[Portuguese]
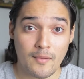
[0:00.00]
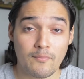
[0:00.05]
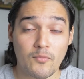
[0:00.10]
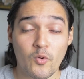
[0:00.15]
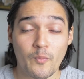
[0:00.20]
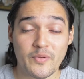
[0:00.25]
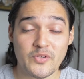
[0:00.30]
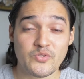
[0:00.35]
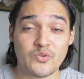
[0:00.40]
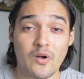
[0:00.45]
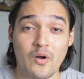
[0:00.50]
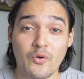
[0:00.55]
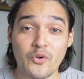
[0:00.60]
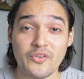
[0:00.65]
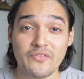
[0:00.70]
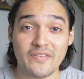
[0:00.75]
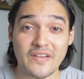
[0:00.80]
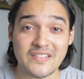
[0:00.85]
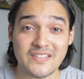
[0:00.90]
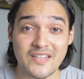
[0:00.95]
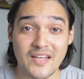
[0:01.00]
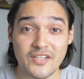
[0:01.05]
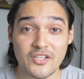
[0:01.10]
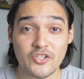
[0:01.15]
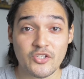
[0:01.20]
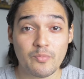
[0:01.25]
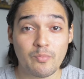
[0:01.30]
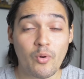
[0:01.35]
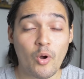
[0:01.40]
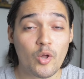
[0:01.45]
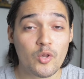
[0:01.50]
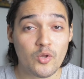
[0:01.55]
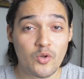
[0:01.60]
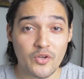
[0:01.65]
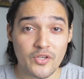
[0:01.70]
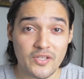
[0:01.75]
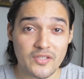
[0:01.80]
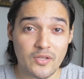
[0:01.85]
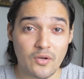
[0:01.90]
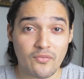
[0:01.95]
Bom, pessoal, a Universidade de
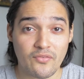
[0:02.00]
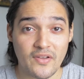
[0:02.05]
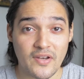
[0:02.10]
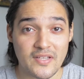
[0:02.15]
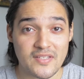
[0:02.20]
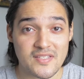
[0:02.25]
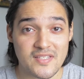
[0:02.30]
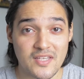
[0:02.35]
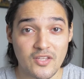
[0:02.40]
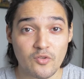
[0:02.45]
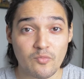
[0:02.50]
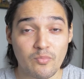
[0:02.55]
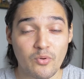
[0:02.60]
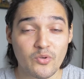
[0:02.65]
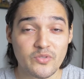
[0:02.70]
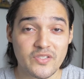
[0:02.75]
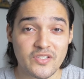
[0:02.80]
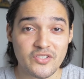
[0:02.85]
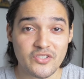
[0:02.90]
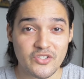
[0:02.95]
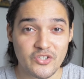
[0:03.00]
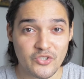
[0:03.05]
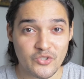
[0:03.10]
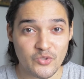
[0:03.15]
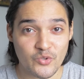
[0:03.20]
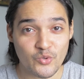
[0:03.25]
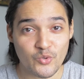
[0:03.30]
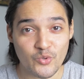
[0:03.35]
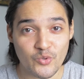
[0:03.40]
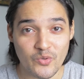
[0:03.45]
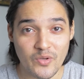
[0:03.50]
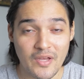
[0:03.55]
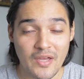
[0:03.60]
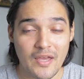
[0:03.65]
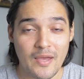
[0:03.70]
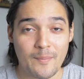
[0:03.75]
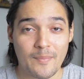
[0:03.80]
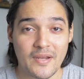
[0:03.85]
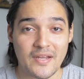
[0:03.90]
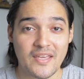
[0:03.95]
Bolonha está oferecendo bolsas de estudo
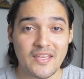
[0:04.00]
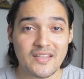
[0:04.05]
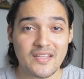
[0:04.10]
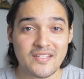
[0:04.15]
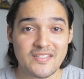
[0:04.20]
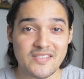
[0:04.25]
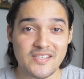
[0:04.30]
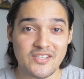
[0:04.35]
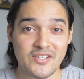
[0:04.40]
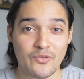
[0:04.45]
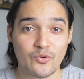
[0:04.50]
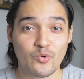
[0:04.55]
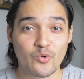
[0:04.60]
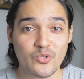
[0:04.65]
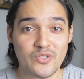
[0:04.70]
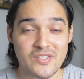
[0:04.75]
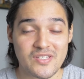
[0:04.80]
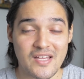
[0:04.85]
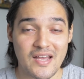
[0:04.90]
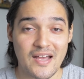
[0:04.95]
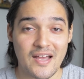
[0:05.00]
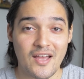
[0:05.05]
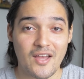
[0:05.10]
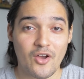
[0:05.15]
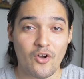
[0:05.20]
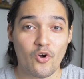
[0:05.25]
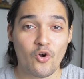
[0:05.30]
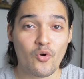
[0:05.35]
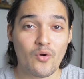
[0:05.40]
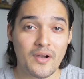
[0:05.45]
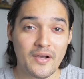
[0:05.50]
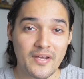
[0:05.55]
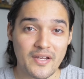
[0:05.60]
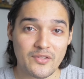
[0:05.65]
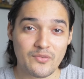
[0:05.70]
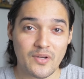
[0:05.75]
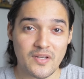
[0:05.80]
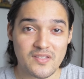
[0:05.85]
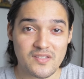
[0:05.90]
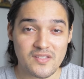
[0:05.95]
para quem deseja cursar ou uma
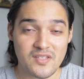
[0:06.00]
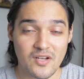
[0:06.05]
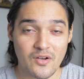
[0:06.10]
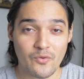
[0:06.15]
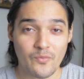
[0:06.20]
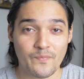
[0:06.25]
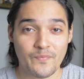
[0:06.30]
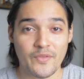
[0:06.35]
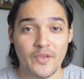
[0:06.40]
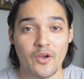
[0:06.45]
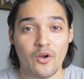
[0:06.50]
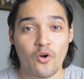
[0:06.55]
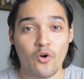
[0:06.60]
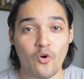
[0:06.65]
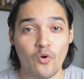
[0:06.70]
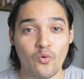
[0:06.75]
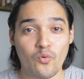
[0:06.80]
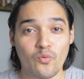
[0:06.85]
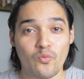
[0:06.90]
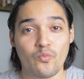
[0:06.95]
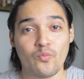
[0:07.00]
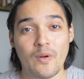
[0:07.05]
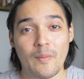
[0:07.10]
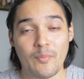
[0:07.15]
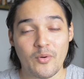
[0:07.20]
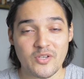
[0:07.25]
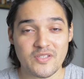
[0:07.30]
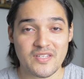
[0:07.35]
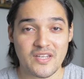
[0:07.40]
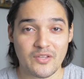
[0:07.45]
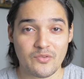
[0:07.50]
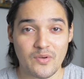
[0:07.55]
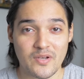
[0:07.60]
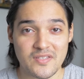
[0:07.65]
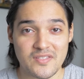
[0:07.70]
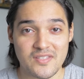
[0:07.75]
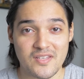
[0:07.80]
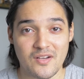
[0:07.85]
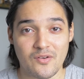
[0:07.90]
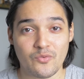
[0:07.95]
graduação ou uma
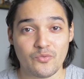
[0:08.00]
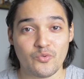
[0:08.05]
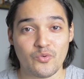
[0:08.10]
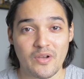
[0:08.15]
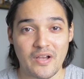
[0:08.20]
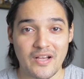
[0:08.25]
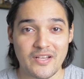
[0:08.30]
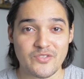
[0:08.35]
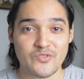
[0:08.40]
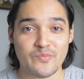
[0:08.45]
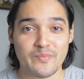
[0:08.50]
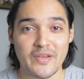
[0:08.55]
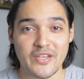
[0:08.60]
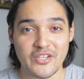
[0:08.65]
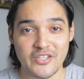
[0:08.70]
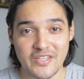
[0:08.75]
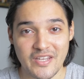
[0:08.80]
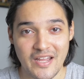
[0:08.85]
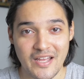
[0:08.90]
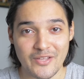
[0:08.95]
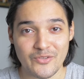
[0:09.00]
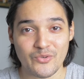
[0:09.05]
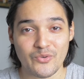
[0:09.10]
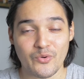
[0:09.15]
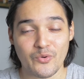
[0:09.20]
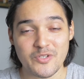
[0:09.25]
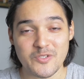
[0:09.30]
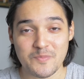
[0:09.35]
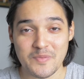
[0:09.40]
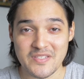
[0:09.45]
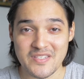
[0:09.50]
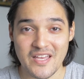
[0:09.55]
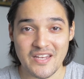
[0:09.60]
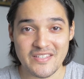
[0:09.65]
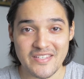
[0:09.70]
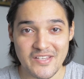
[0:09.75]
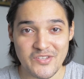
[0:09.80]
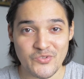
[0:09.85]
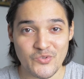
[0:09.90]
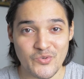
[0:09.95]
pós-graduação, no caso mestrado ou
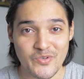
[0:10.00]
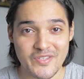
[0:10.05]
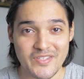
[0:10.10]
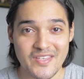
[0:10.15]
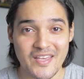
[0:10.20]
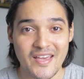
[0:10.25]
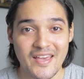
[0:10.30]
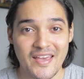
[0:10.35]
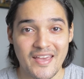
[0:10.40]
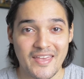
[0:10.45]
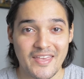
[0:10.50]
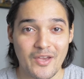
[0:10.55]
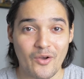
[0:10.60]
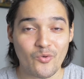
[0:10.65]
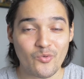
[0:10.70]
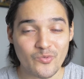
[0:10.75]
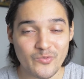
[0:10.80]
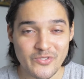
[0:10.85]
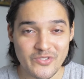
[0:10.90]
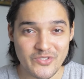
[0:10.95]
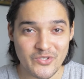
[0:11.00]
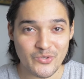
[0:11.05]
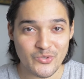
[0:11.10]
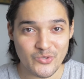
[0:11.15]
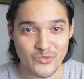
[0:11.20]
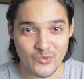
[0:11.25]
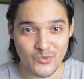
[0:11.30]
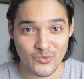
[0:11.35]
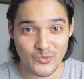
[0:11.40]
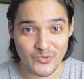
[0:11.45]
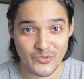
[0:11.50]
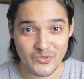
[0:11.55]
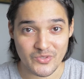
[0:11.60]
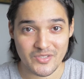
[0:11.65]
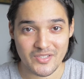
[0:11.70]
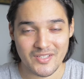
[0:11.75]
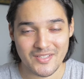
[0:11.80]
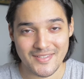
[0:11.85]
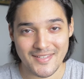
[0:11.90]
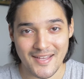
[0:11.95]
especializações em alguns de seus
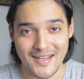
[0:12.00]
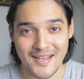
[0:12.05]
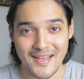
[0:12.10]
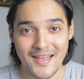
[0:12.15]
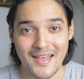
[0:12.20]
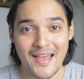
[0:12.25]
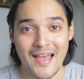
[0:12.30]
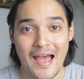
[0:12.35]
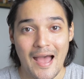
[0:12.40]
cursos, tá?